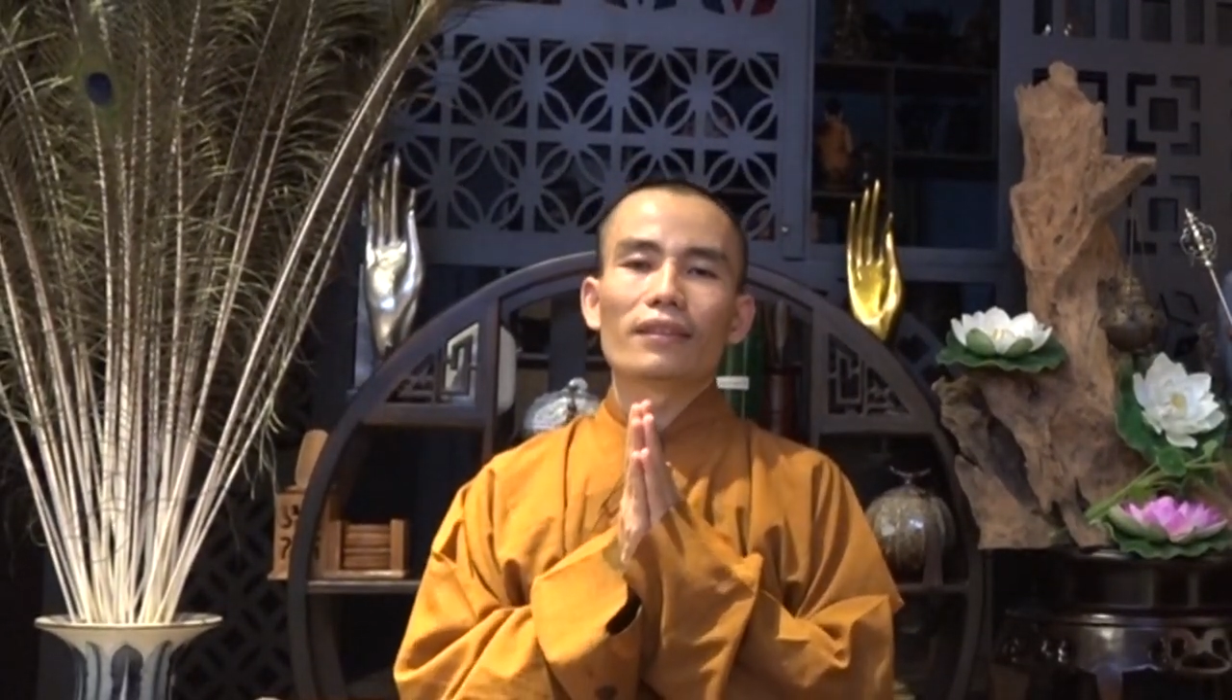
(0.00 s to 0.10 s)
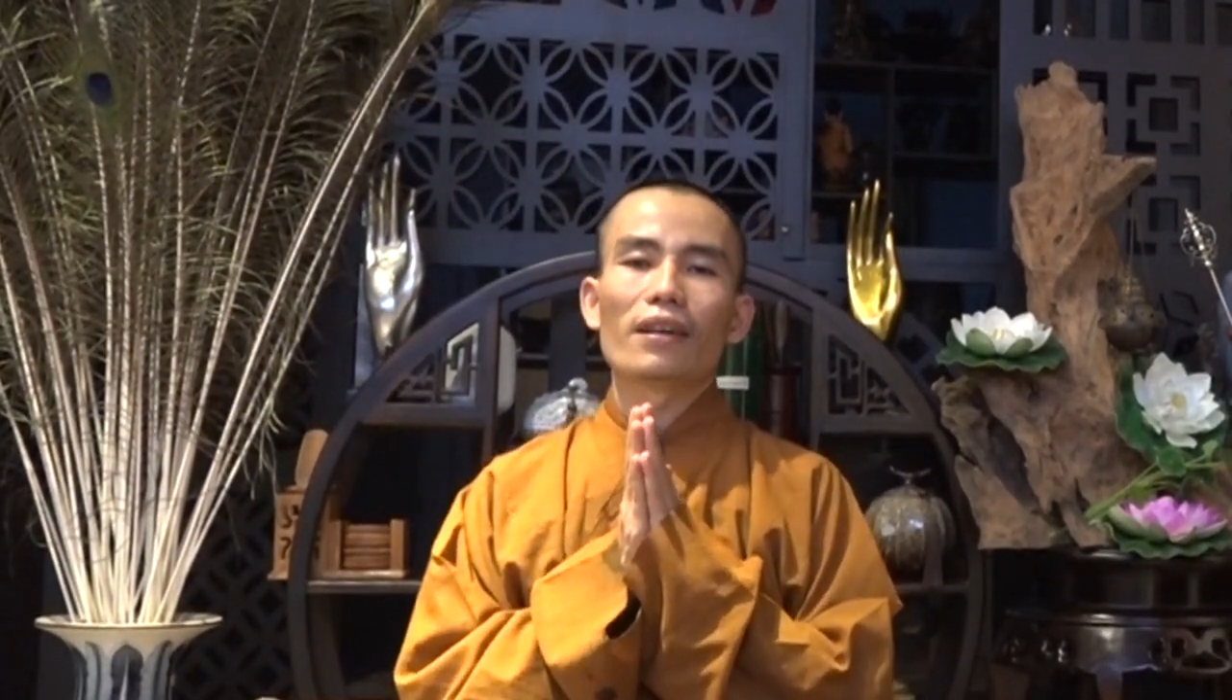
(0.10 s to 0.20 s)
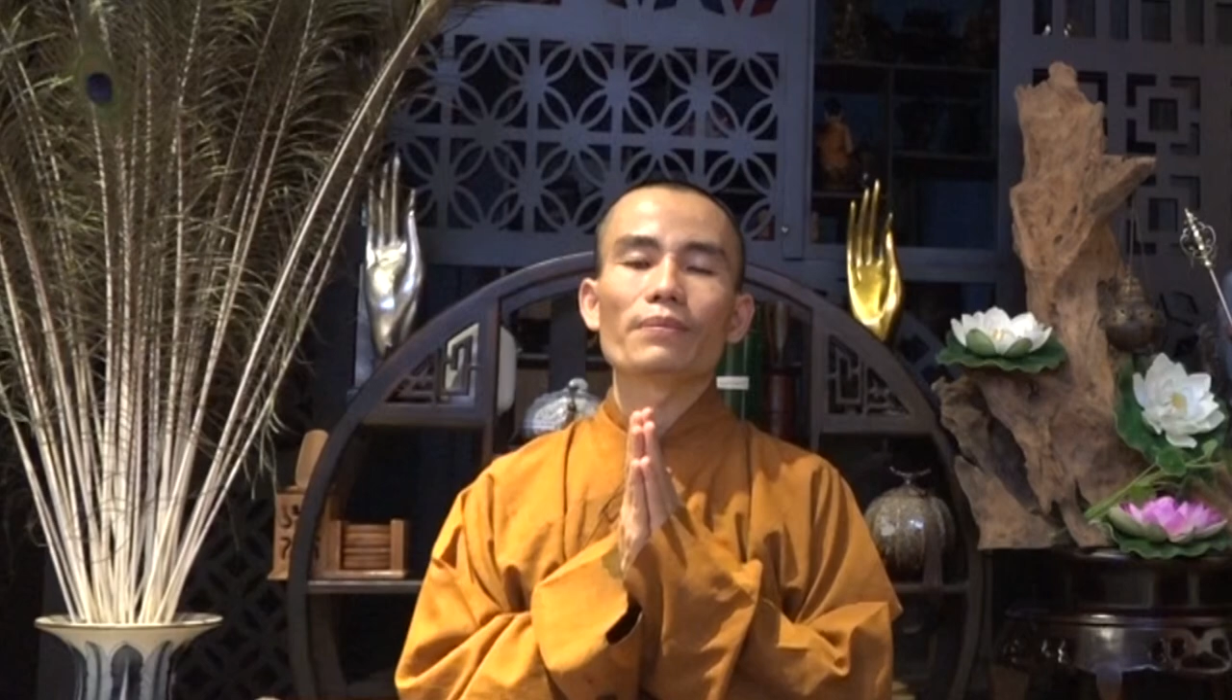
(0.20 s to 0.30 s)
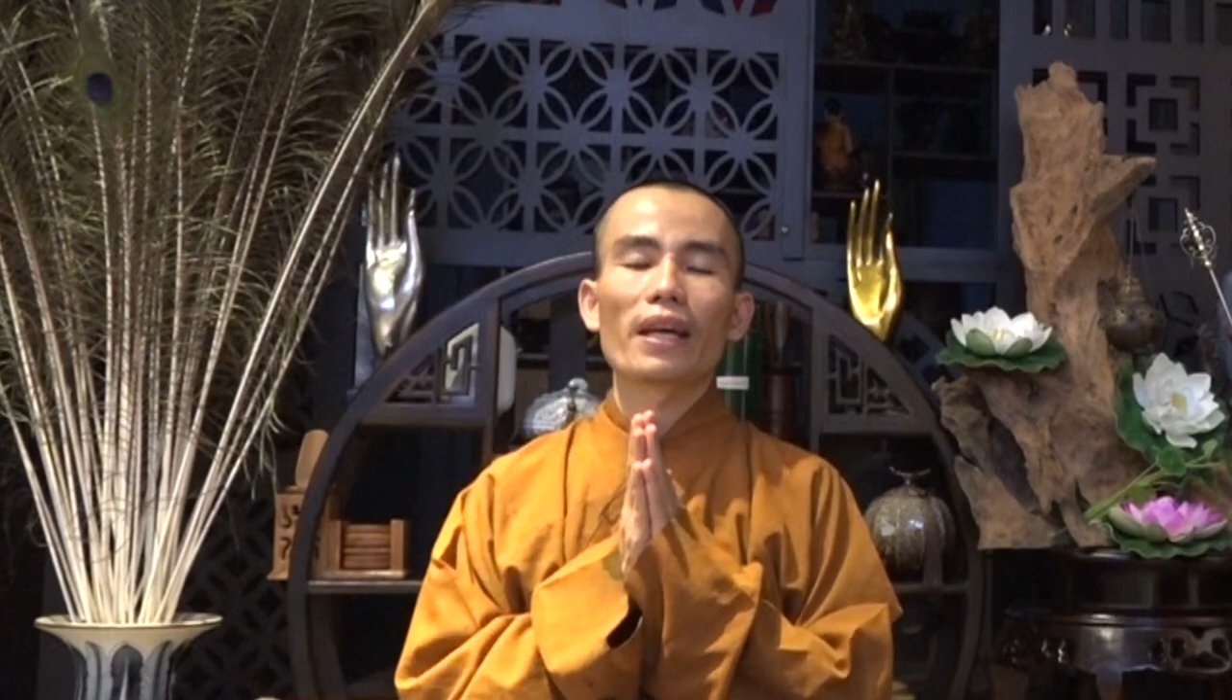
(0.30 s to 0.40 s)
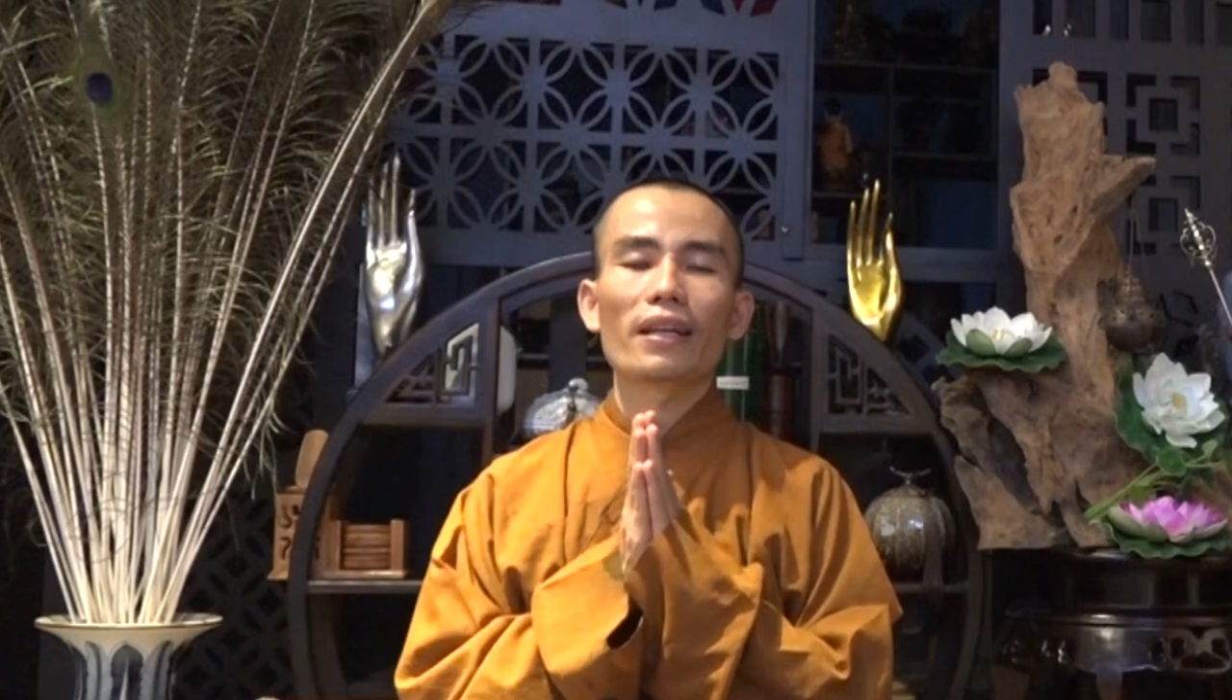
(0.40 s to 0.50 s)

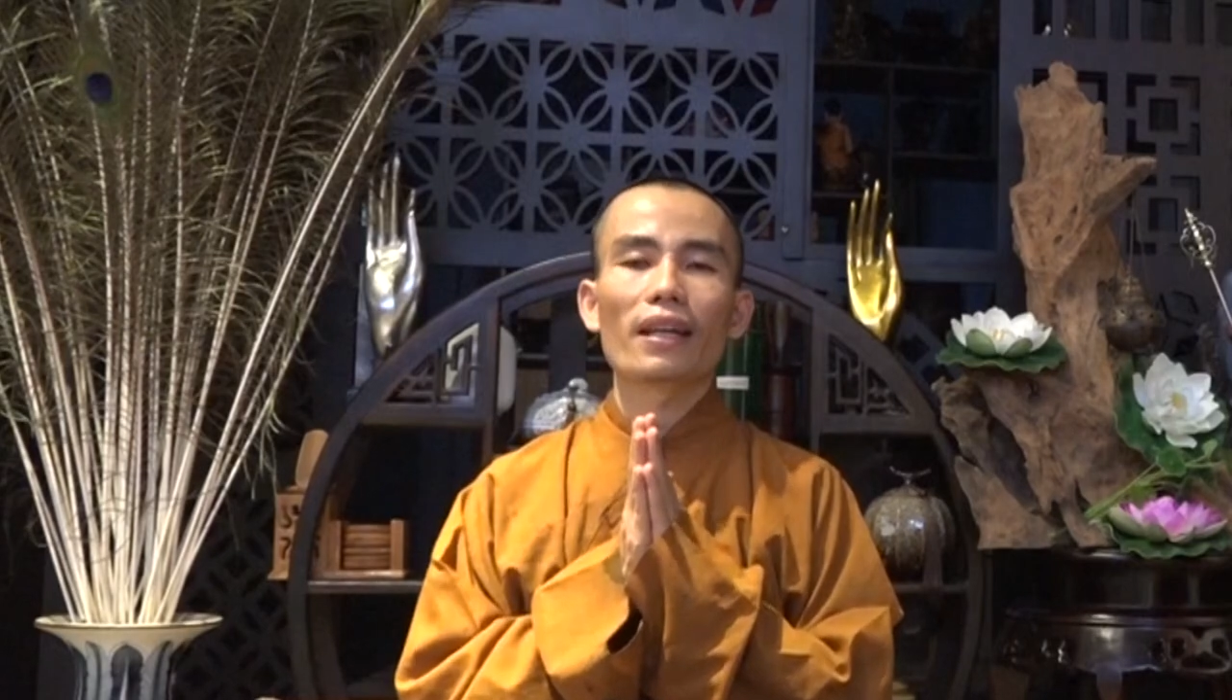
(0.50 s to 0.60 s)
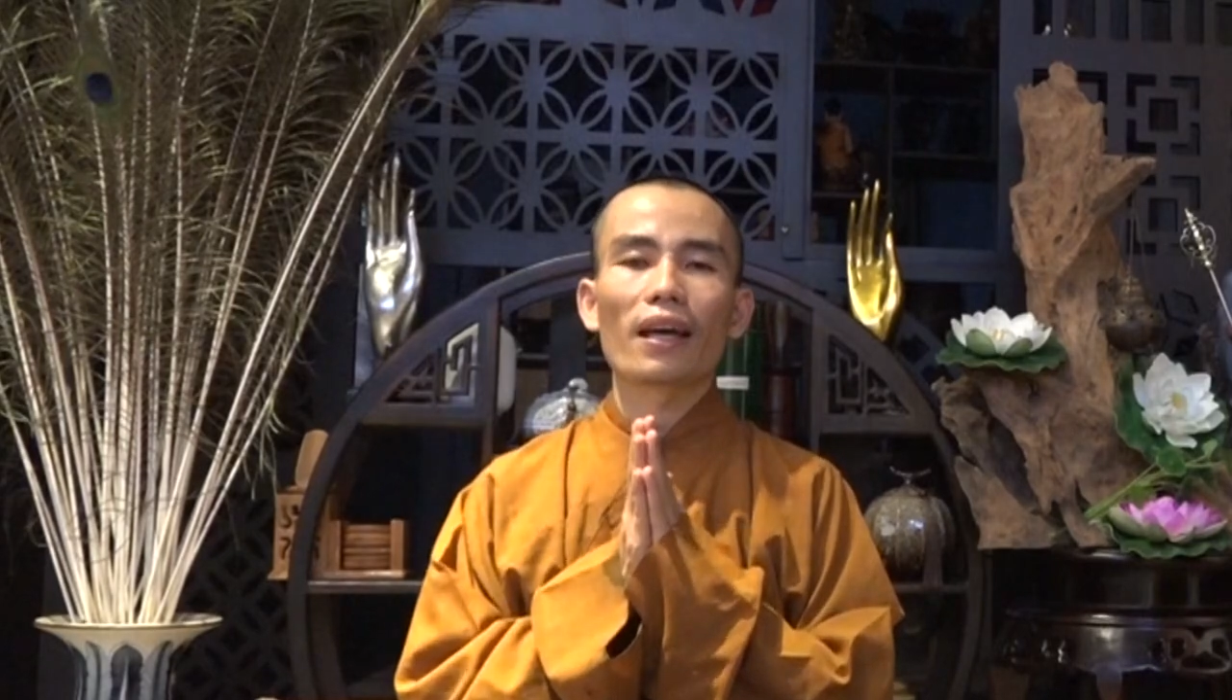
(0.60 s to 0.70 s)
Hôm nay